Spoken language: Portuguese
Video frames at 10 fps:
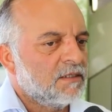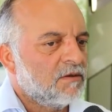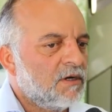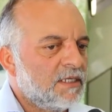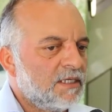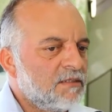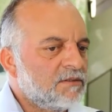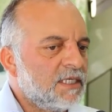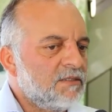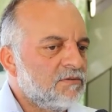Olha,
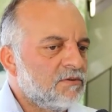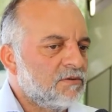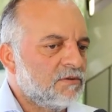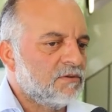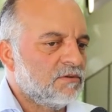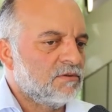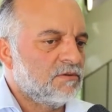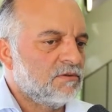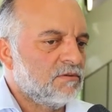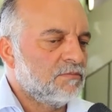eu
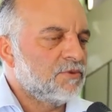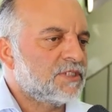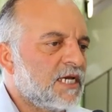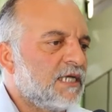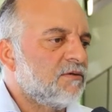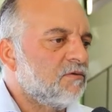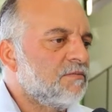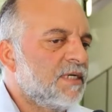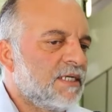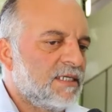tenho buscado
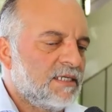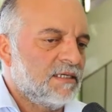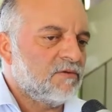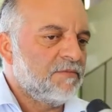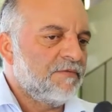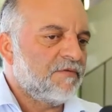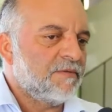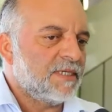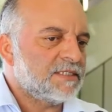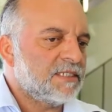alguma, alguma
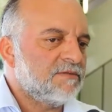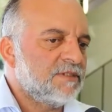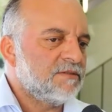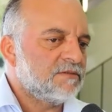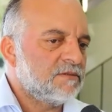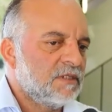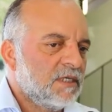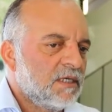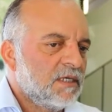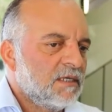informação, Ailton.
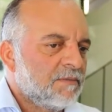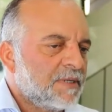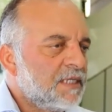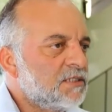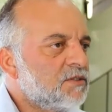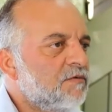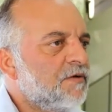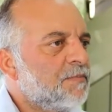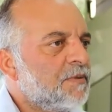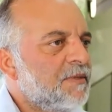Para
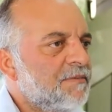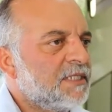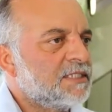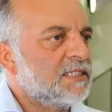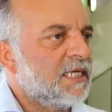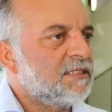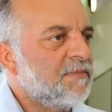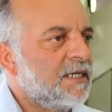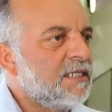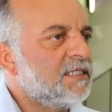resolver o problema da cidade de
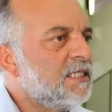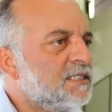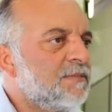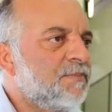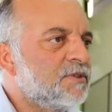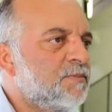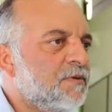Marília tem que ser poço